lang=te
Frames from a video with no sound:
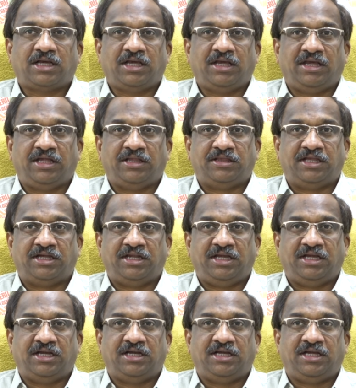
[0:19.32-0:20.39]
ఈ ఇద్దరి
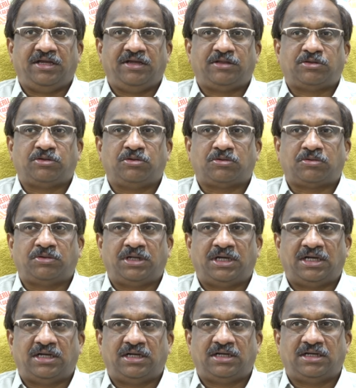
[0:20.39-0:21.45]
ఈతో కూడా
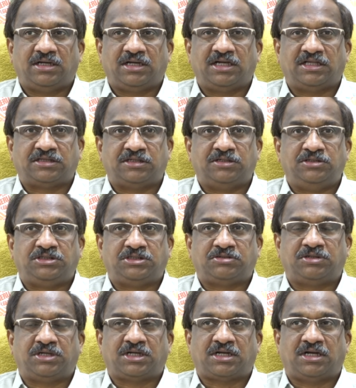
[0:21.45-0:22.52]
గతం నుంచి
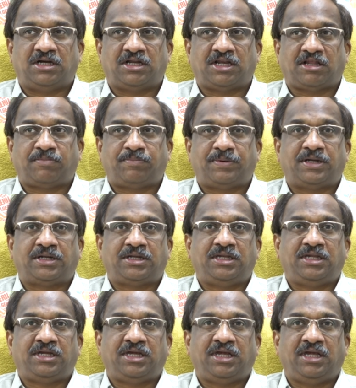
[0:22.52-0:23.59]
కూడా కాంగ్రెస్
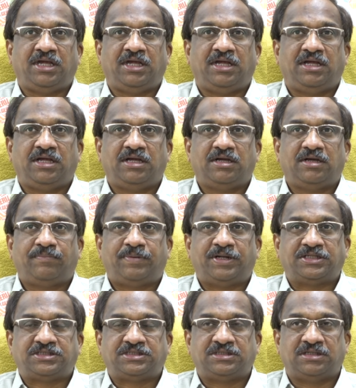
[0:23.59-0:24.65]
పార్టీకి
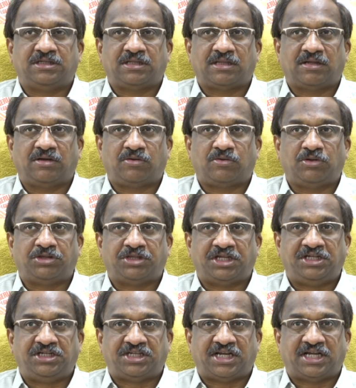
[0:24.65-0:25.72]
పరిచ కొంత
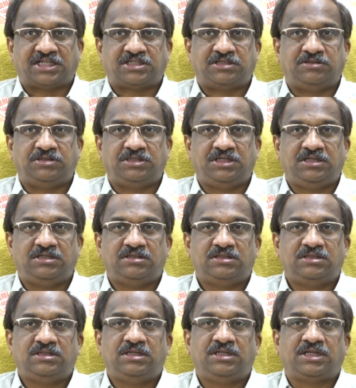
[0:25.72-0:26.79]
ఇంటరాక్షన్ ఉంది
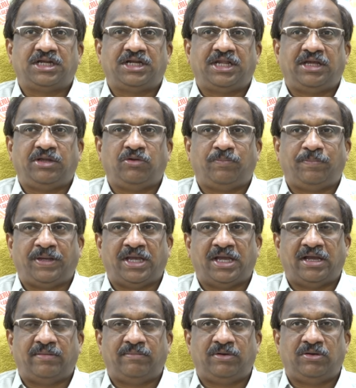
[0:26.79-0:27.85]
ఎందుకంటే
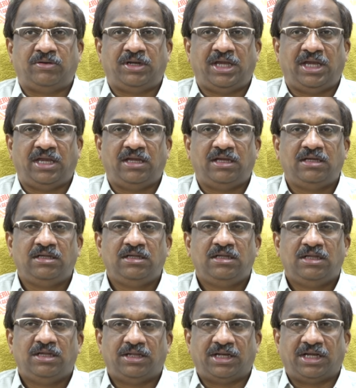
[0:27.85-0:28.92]
యూపీఐఎంలోని
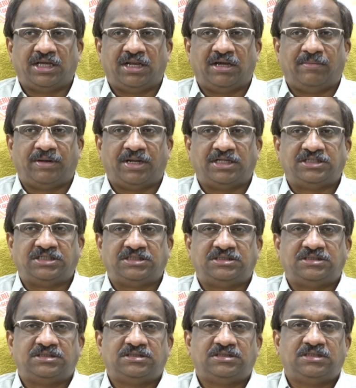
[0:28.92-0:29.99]
రఘురామ్ రాజన్
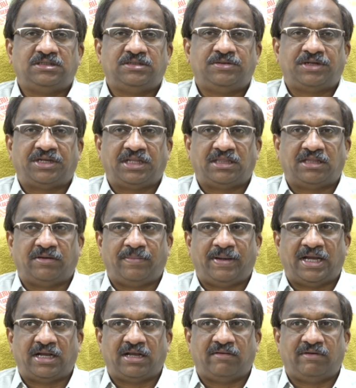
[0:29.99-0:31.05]
రిజర్వ్
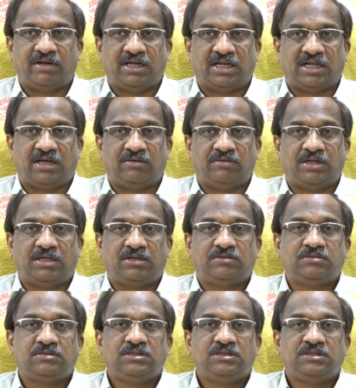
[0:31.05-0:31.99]
బ్యాంక్ గవర్నర్గా ఉన్నారు